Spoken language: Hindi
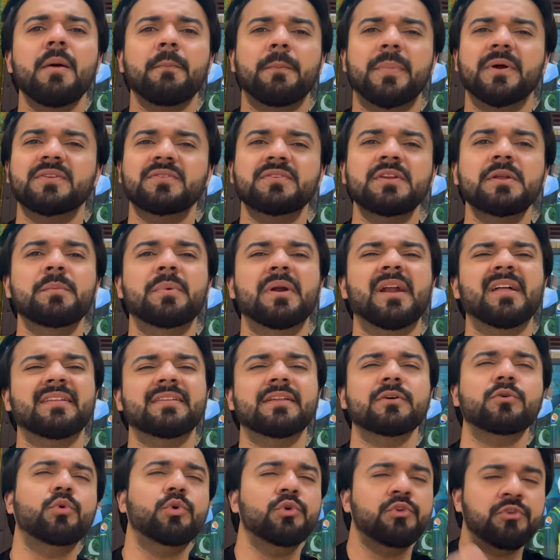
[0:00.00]
पर्सनली बड़ा
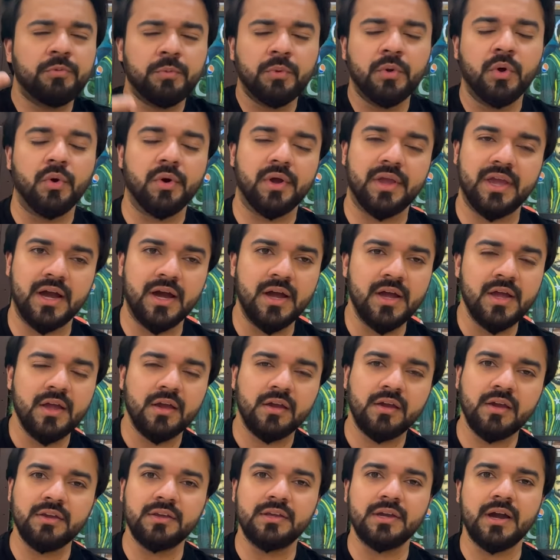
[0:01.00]
ज्यादा खुश भी हो गया
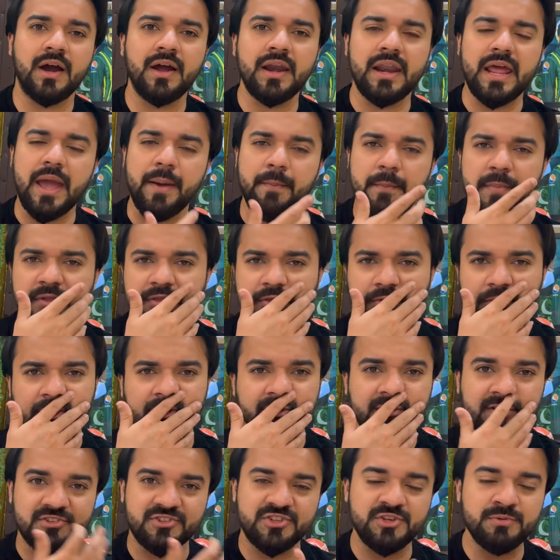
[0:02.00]
कि यार एम एस धोनी
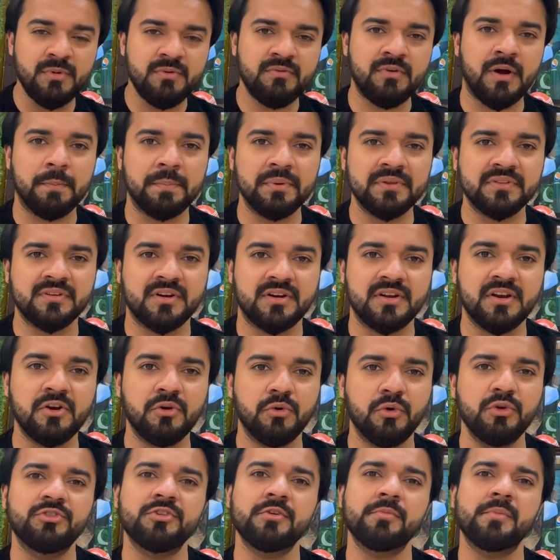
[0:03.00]
सची में वापिस आ रहे हैं
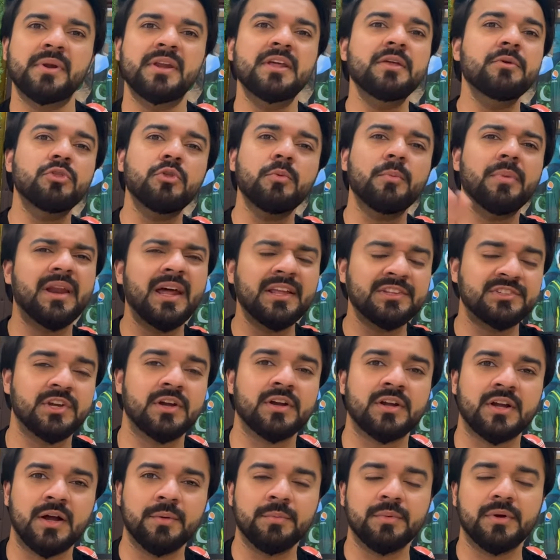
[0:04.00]
रोहित शर्मा ने तो बड़ा अच्छा
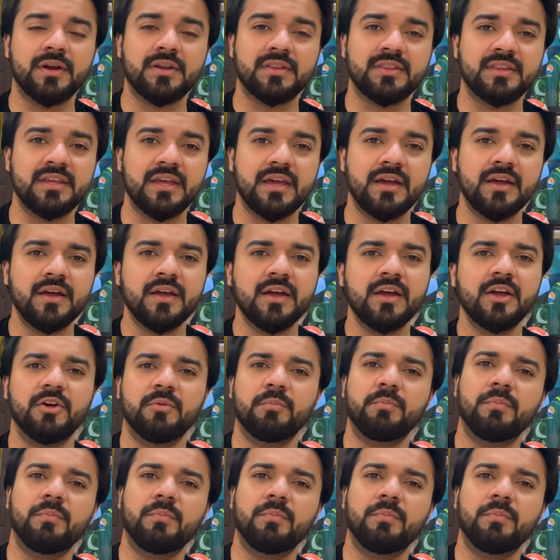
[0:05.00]
काम कर दिया है